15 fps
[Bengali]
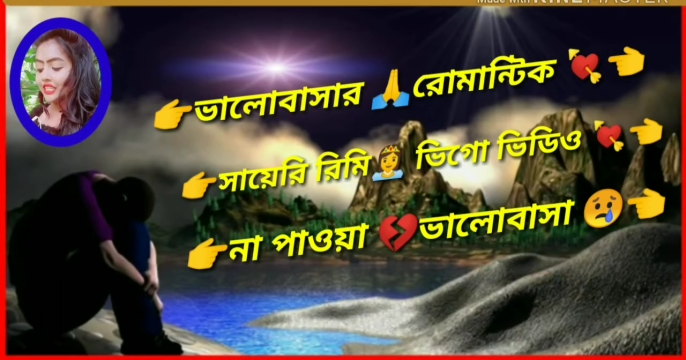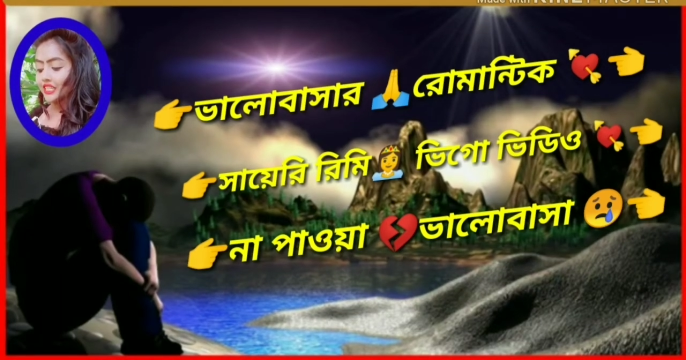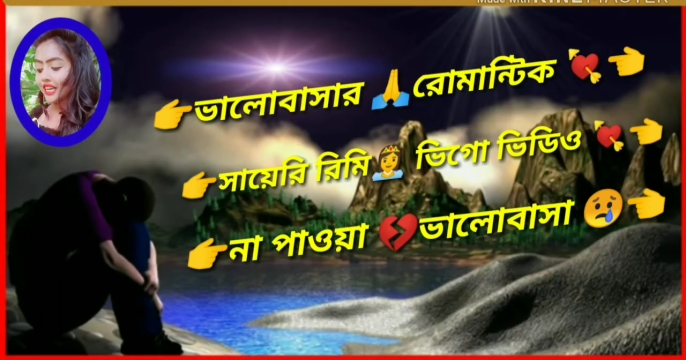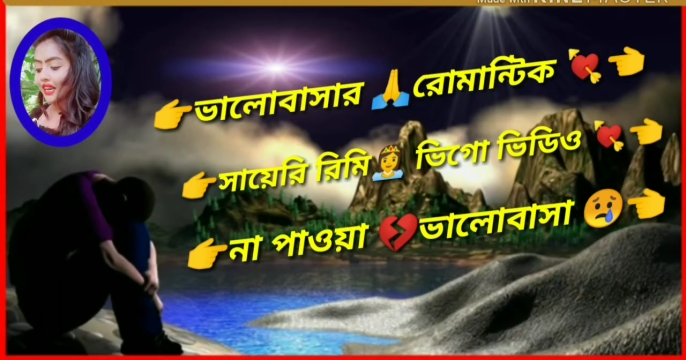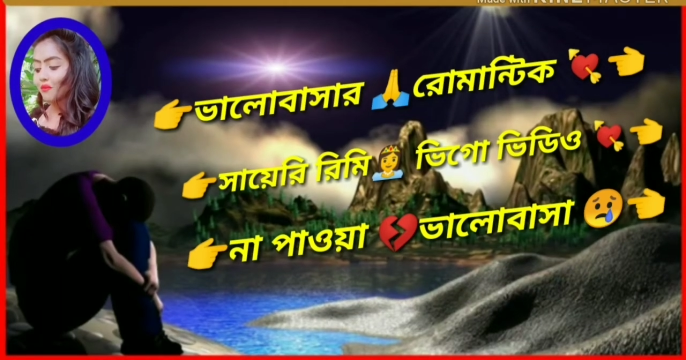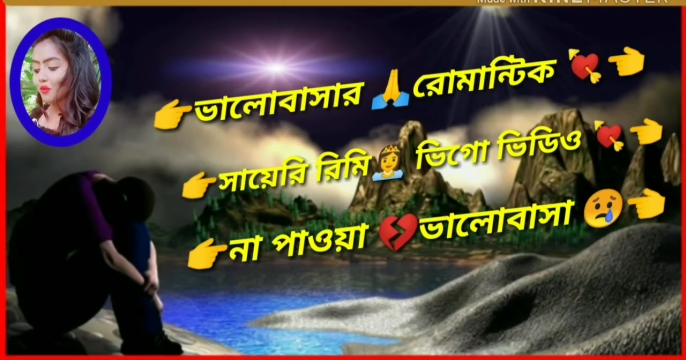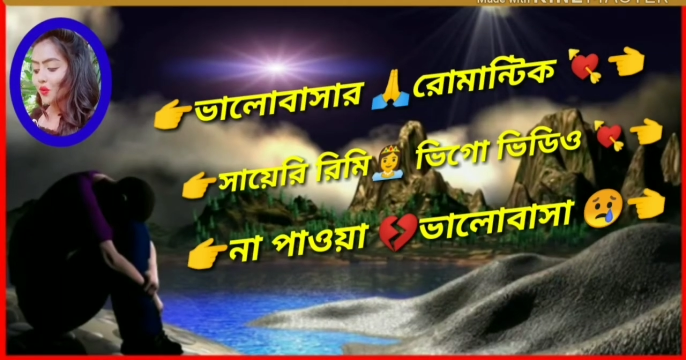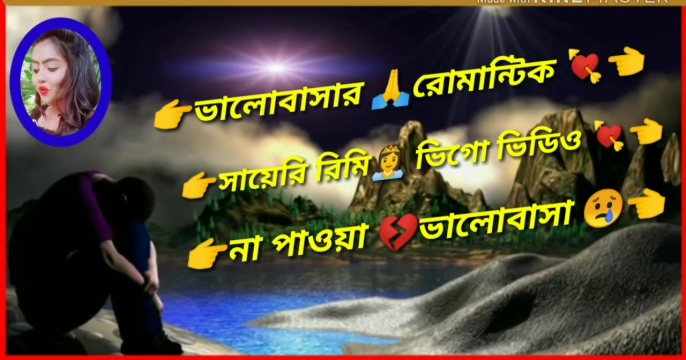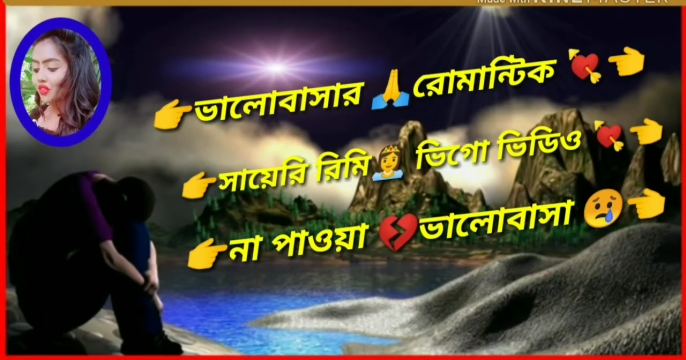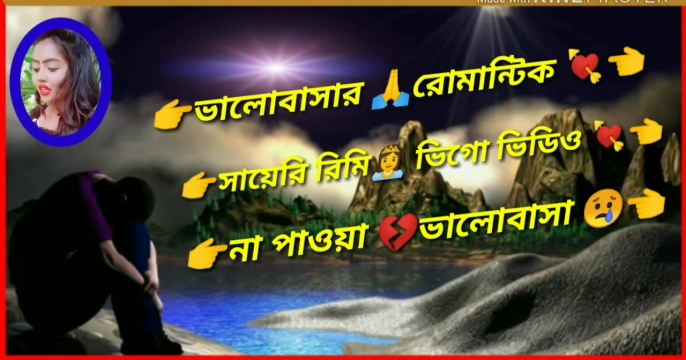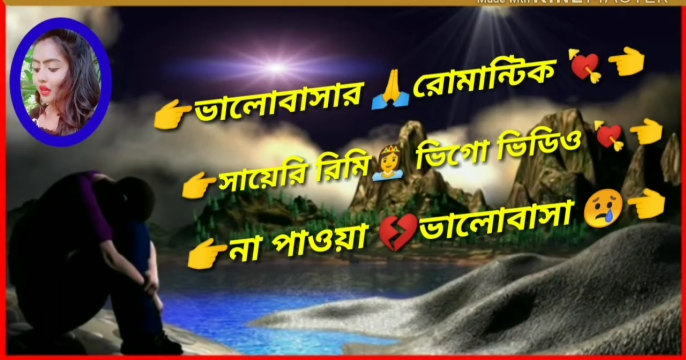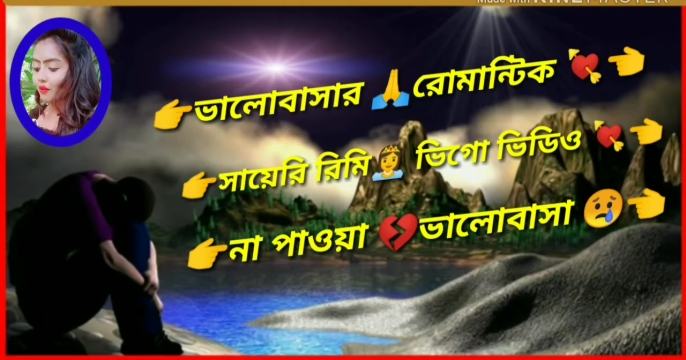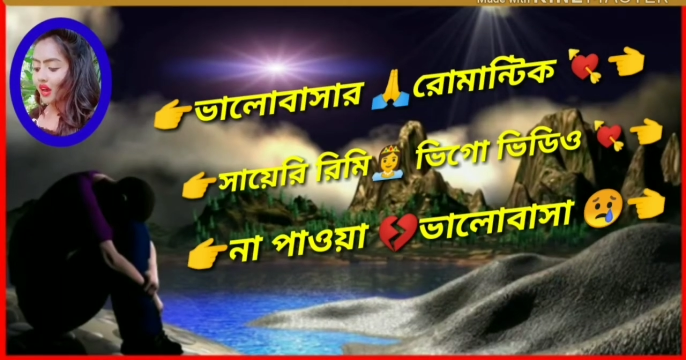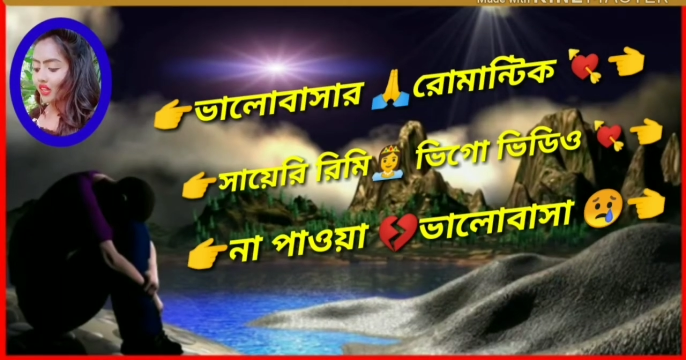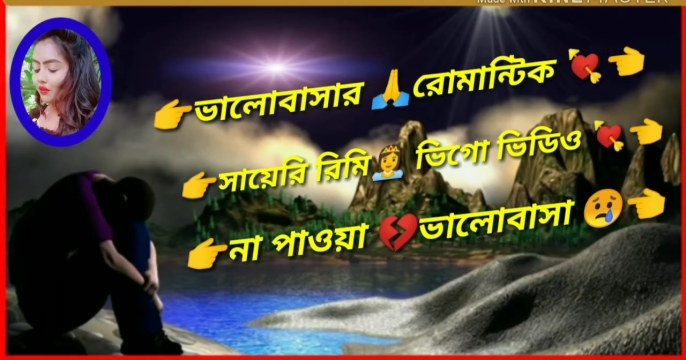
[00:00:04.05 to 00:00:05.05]
যারা মন
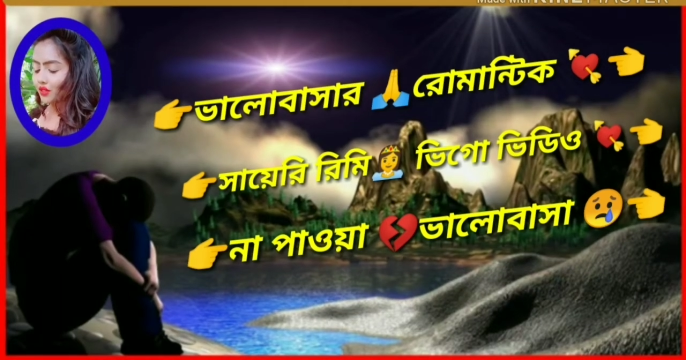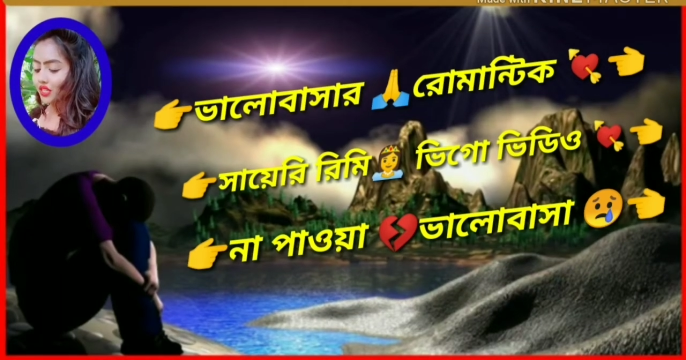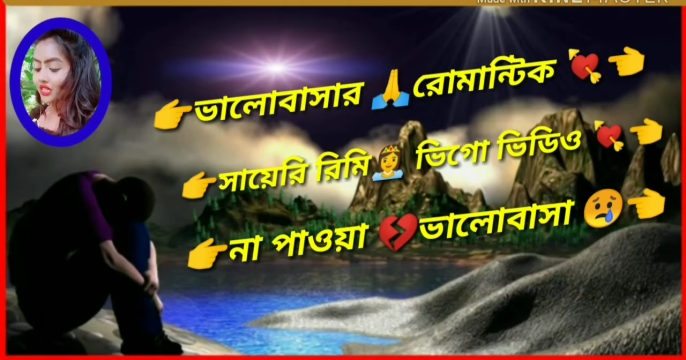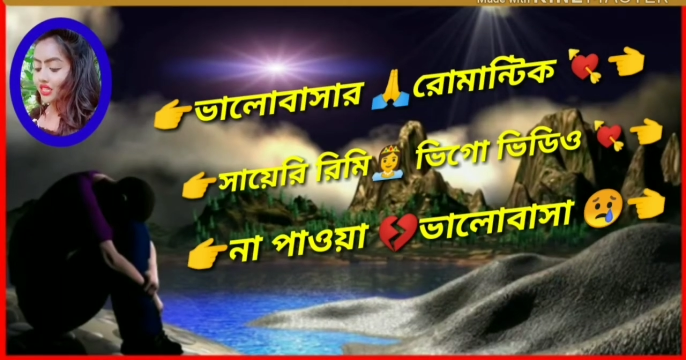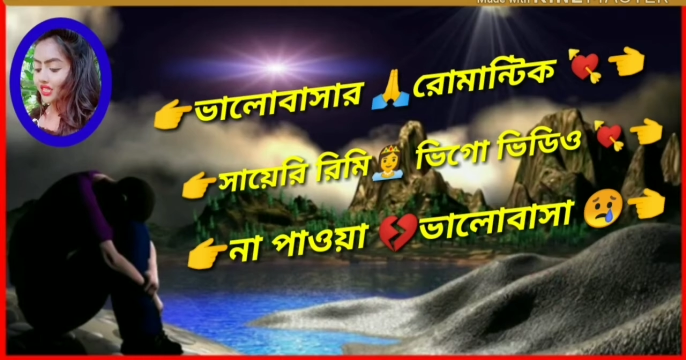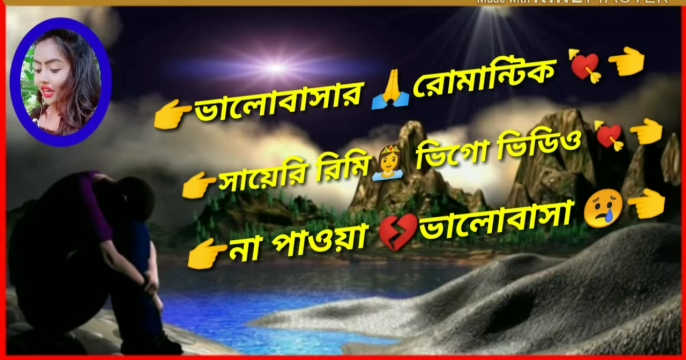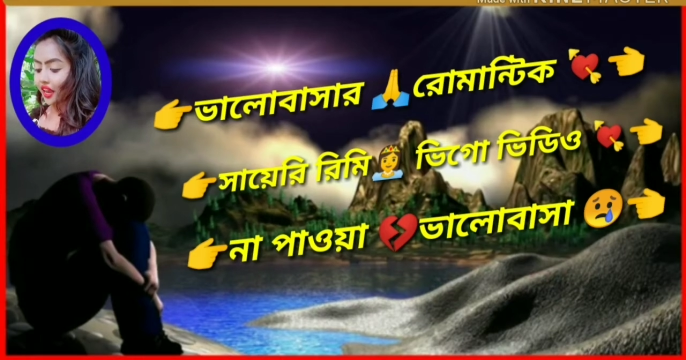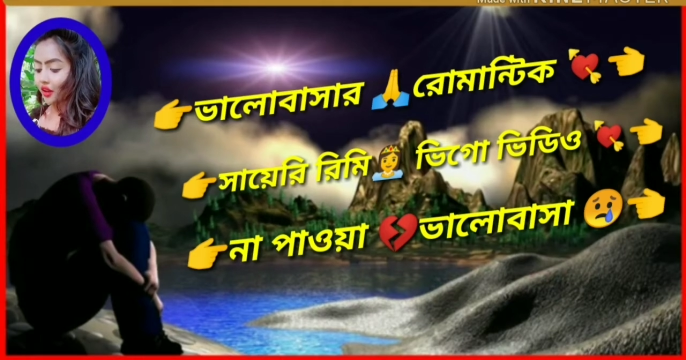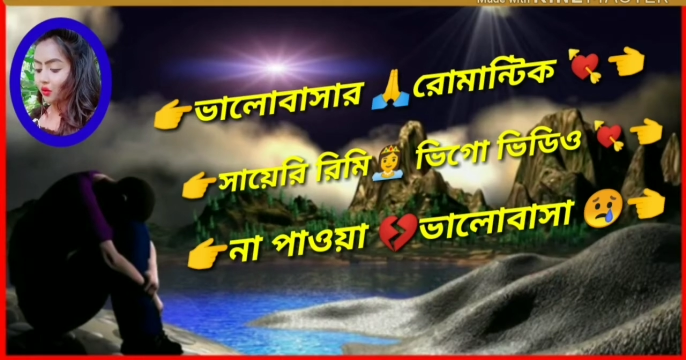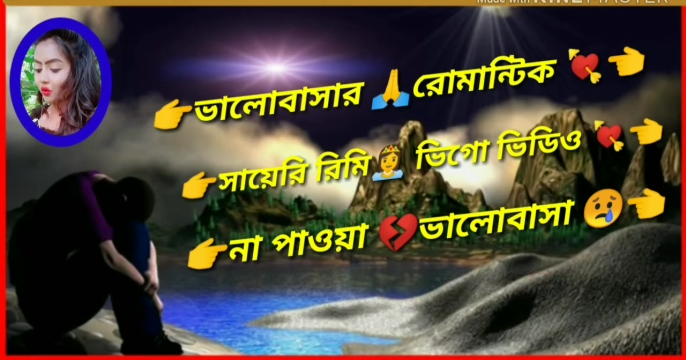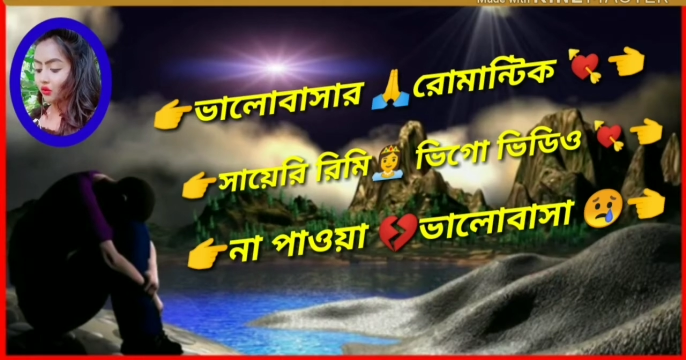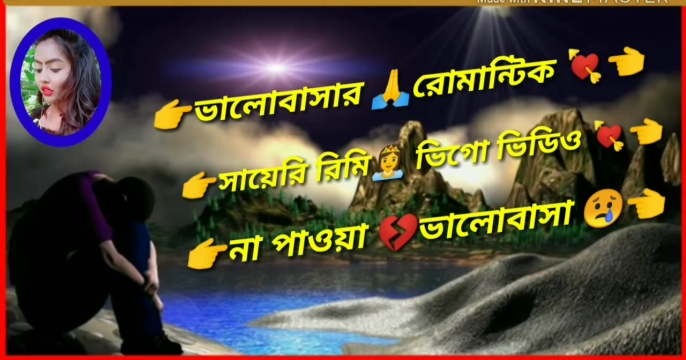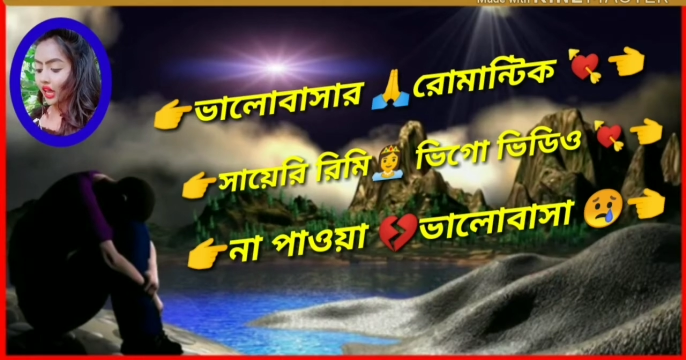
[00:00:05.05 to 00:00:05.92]
থেকে ভালোবেসে চেয়েও